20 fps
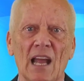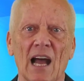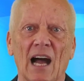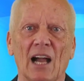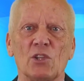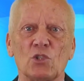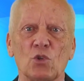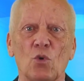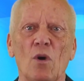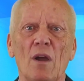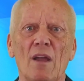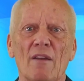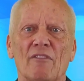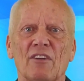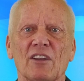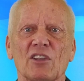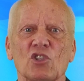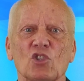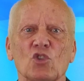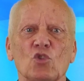Also
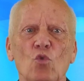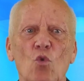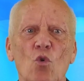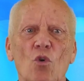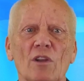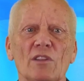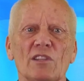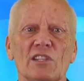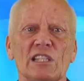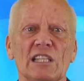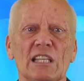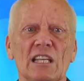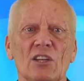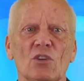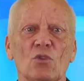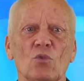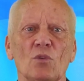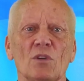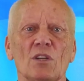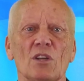versuchen sie
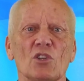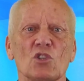nun